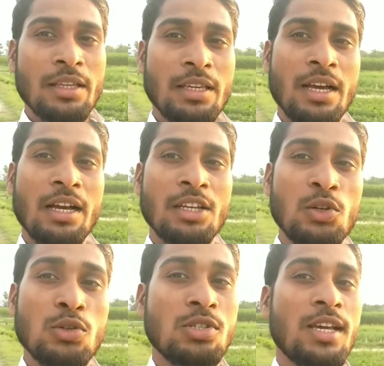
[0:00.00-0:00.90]
कि यहाँ के
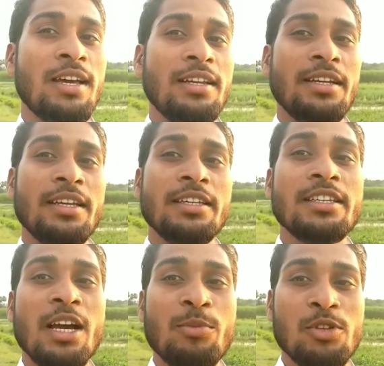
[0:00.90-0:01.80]
लोग चाह नहीं रहे
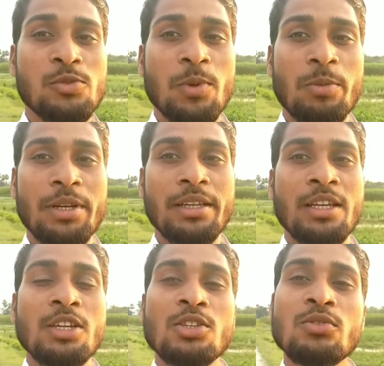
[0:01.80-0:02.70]
कि यहाँ म्यूनसिपल बने
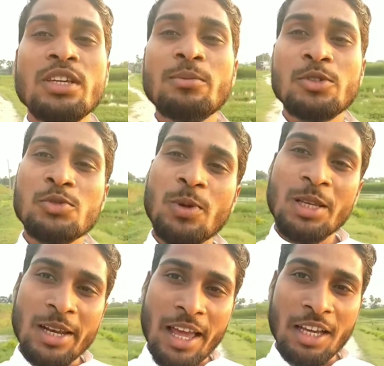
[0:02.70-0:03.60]
क्योंकि म्यूनसिपल
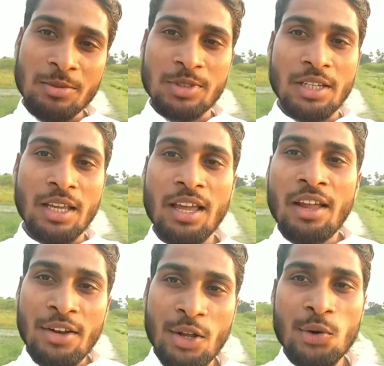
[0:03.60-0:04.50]
के लायक भी नहीं है
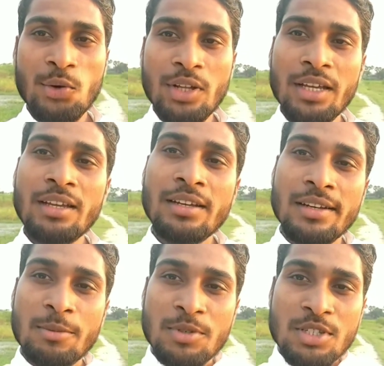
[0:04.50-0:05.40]
ना रोड है
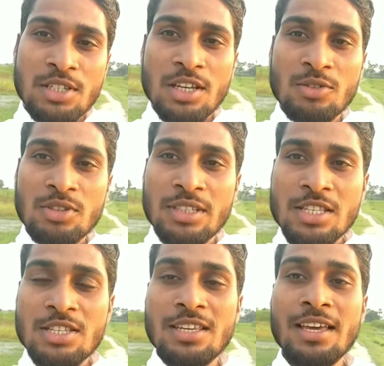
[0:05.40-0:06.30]
ना बिजलियाँ उतनी
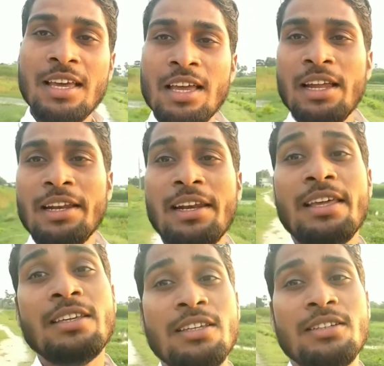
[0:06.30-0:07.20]
अच्छी है
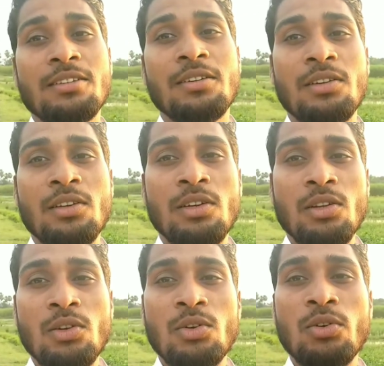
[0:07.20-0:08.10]
लेकिन
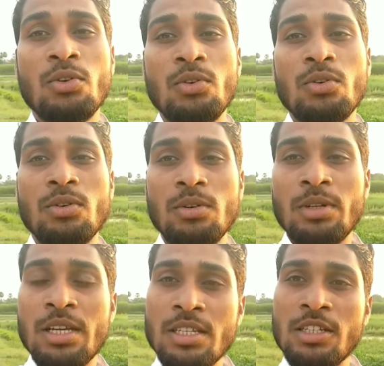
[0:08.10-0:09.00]
लोग
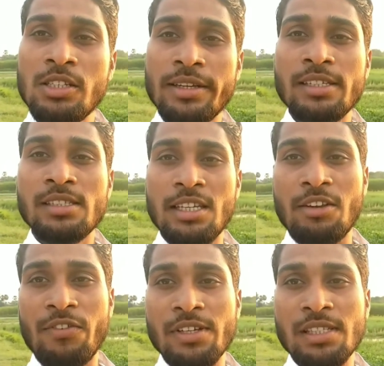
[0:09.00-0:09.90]
न जाने किस
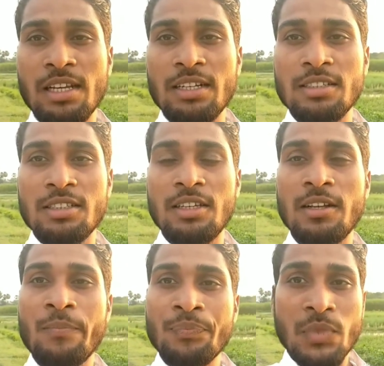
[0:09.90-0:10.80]
तरह फैसला करते
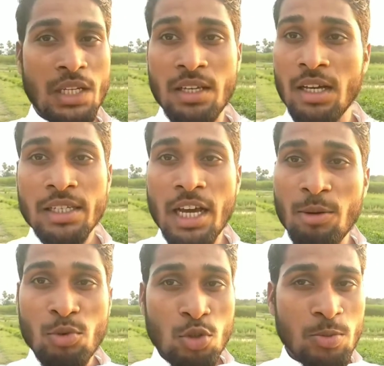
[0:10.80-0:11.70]
हैं यहाँ के
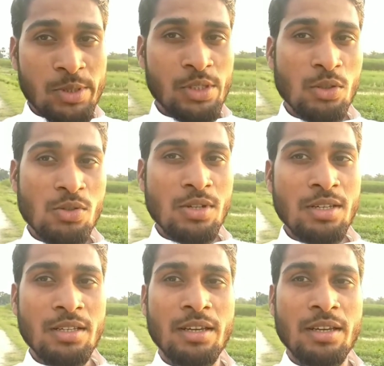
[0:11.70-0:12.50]
आम लोग भी इससे खुश नहीं